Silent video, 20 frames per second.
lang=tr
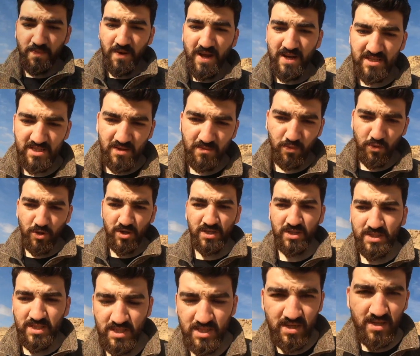
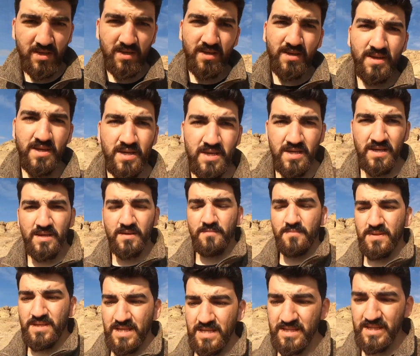Persepolis.
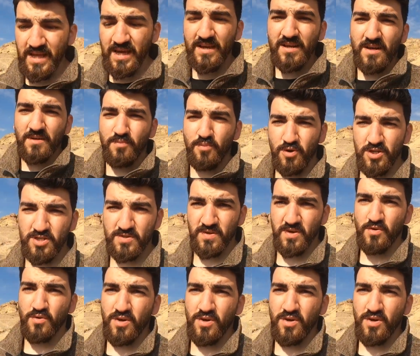Bir de Nekropolis var.